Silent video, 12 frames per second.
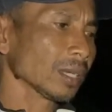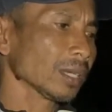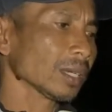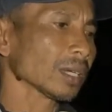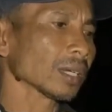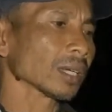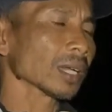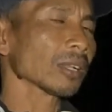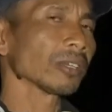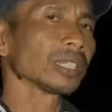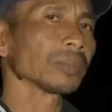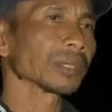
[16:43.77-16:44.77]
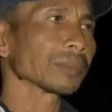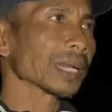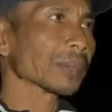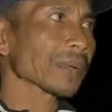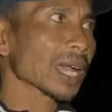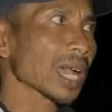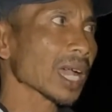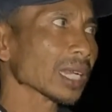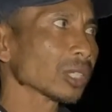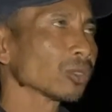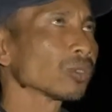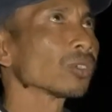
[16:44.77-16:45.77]
Uh, kalau ini
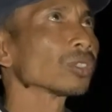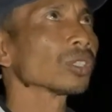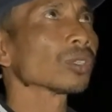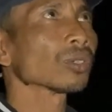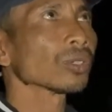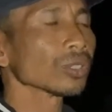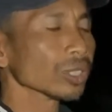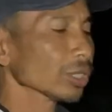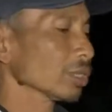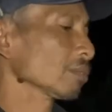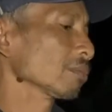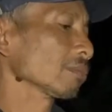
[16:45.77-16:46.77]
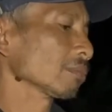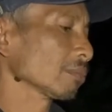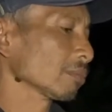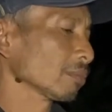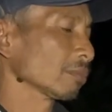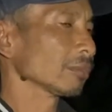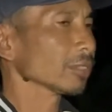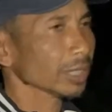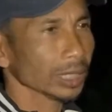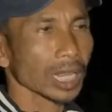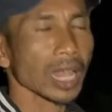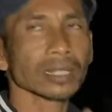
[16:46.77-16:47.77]
bermanfaat, dukung terus,
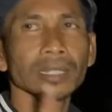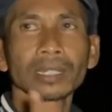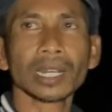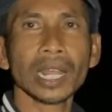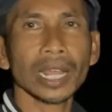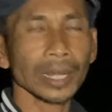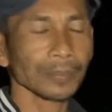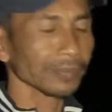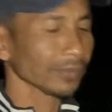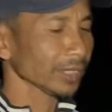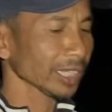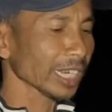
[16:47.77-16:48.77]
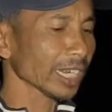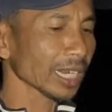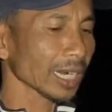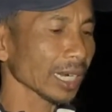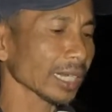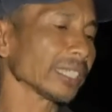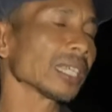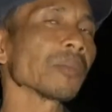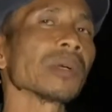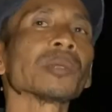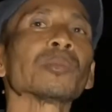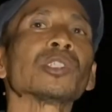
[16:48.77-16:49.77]
subscribe channel
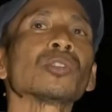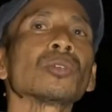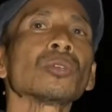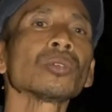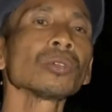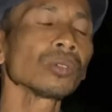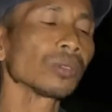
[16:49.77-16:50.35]
Jabat Menjulu,